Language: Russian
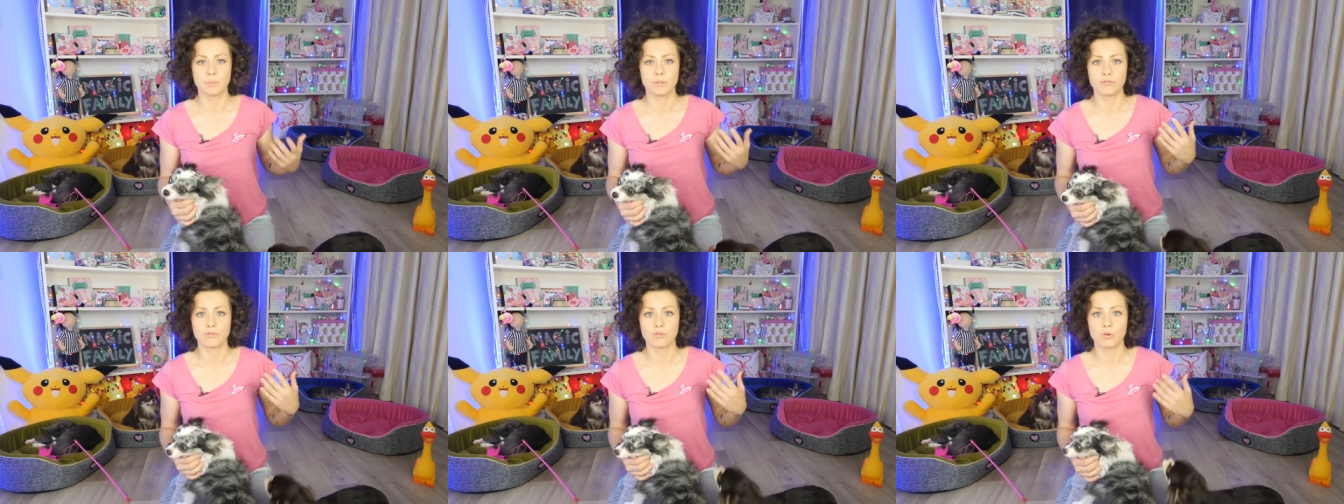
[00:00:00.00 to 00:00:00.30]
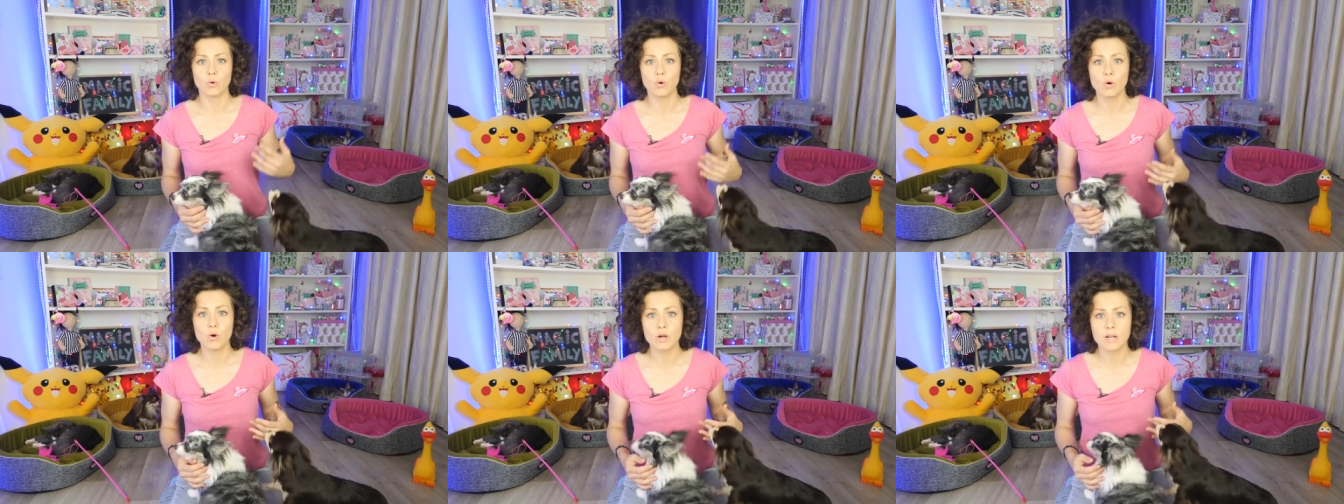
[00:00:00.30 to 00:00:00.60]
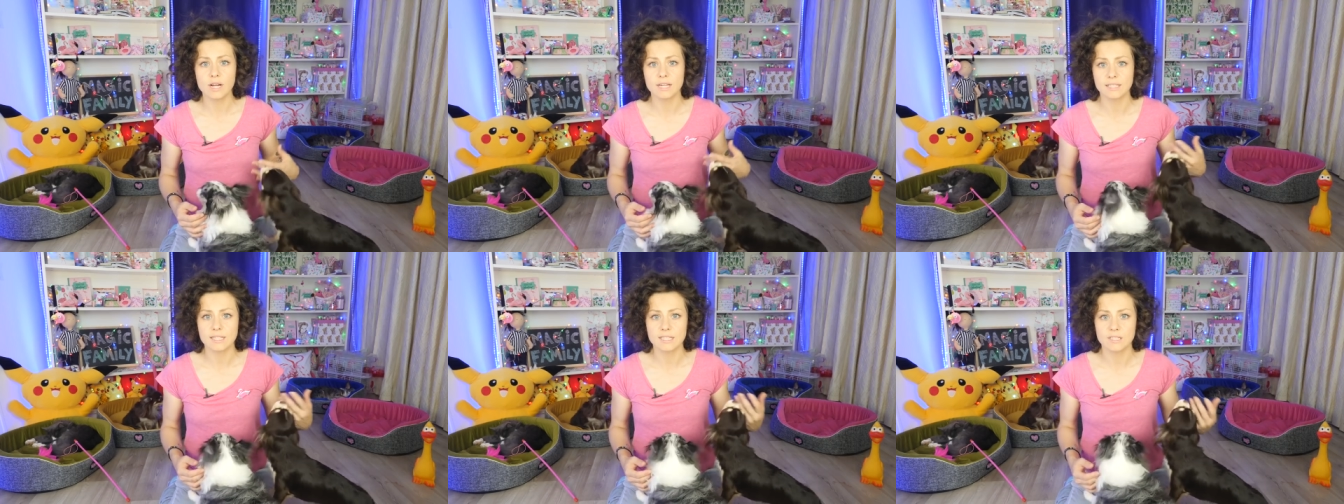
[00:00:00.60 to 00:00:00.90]
пивко,
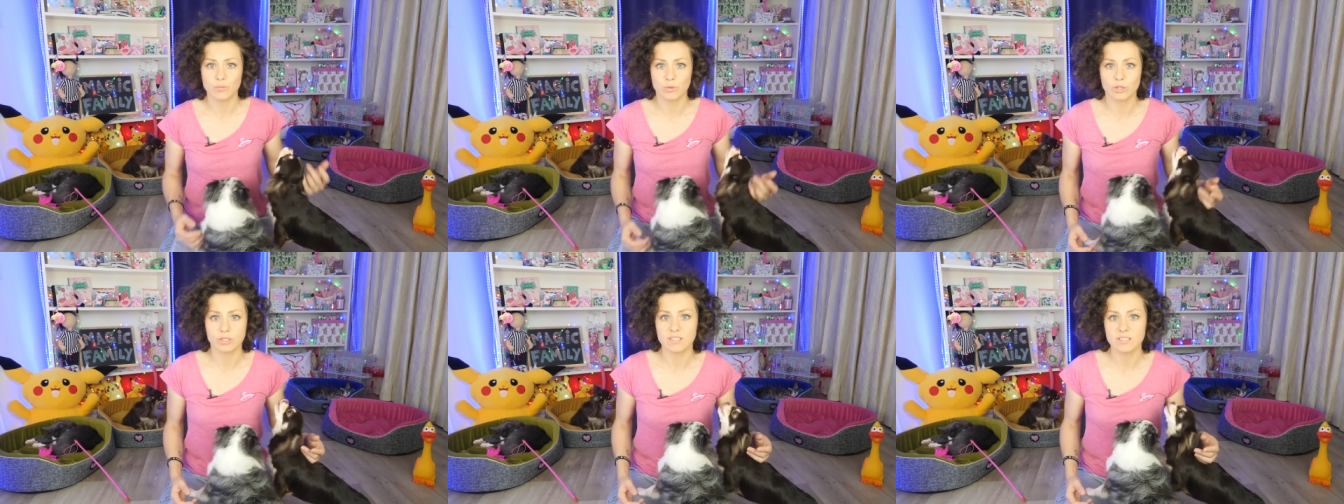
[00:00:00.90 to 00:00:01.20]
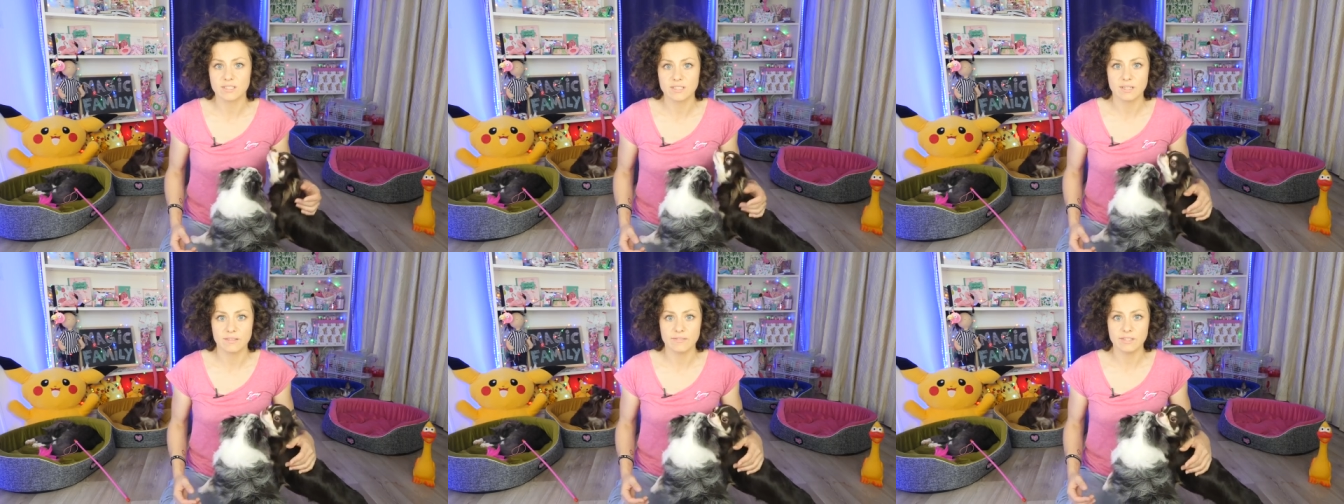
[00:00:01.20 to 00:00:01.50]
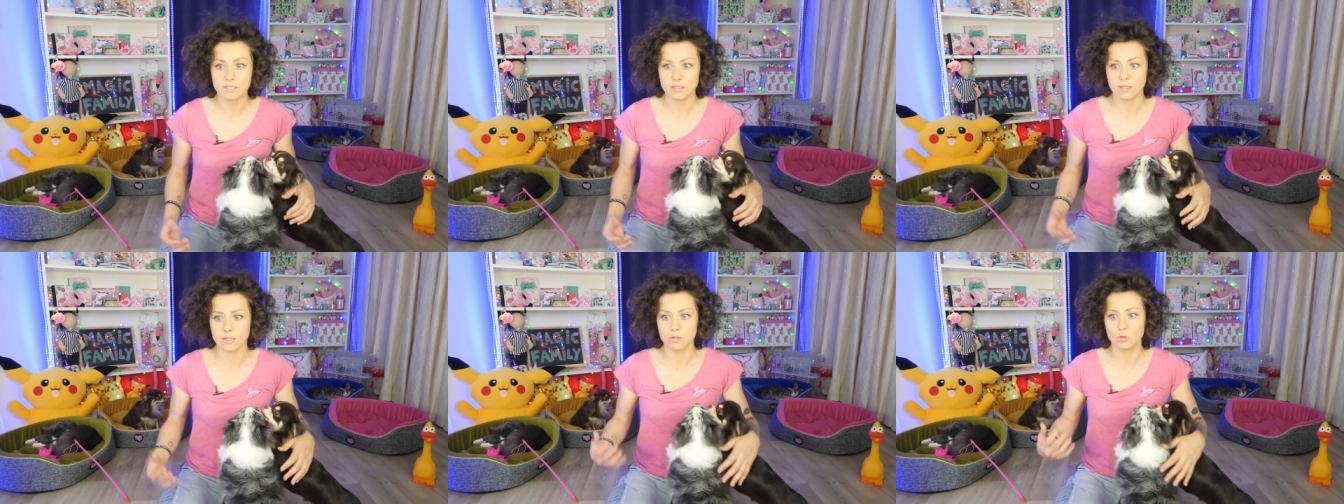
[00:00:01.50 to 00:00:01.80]
когда смотрят
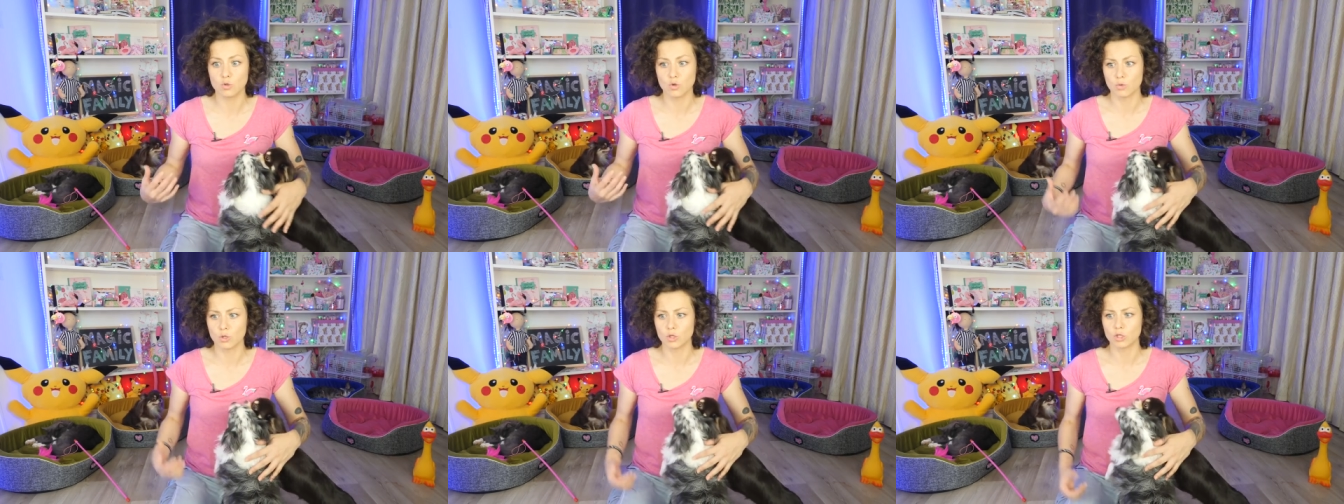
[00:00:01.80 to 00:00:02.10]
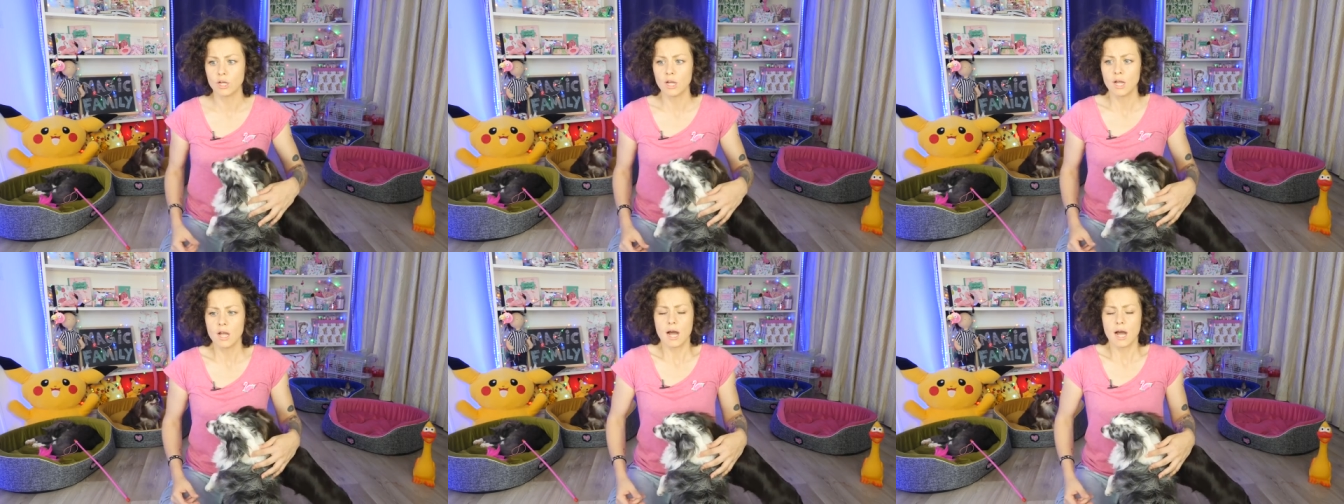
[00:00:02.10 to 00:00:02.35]
телевизор и думают,